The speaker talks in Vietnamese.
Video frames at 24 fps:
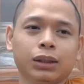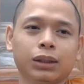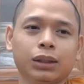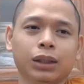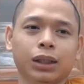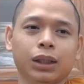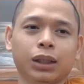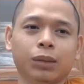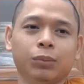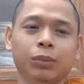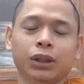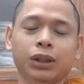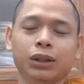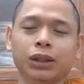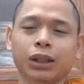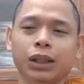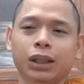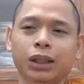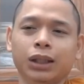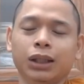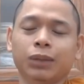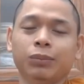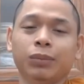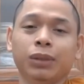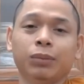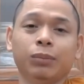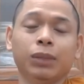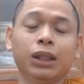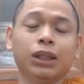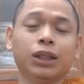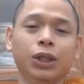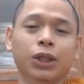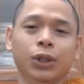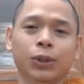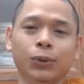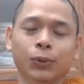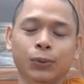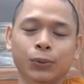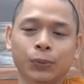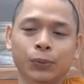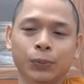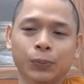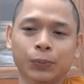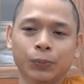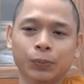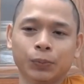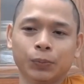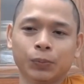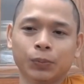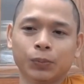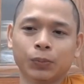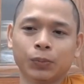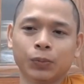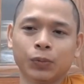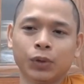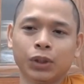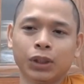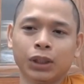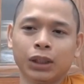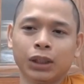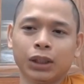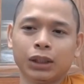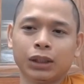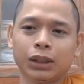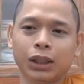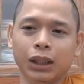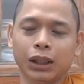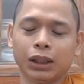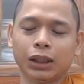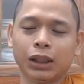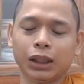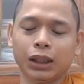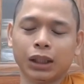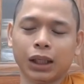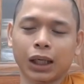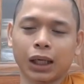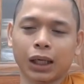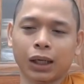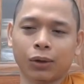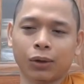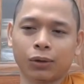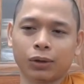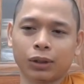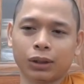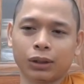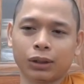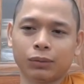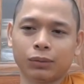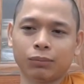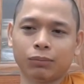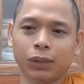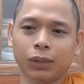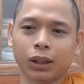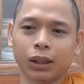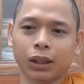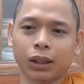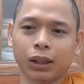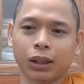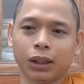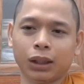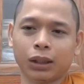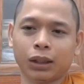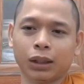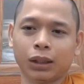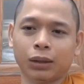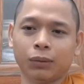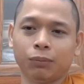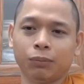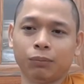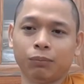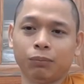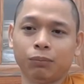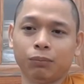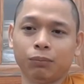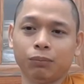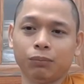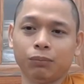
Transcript: thì mình nghĩ là mình biết nhiều chỉ khi nào đó mình